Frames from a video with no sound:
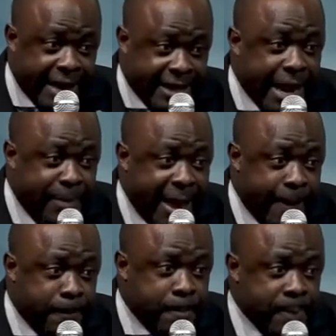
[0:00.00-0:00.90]
Quelqu'un dit
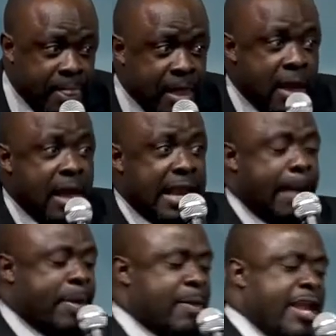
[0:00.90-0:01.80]
Amen.
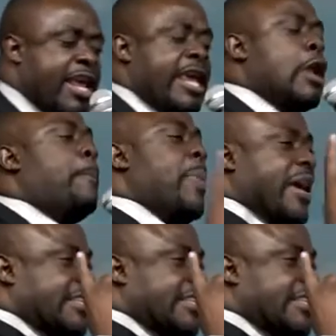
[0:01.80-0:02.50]
La Bible dit il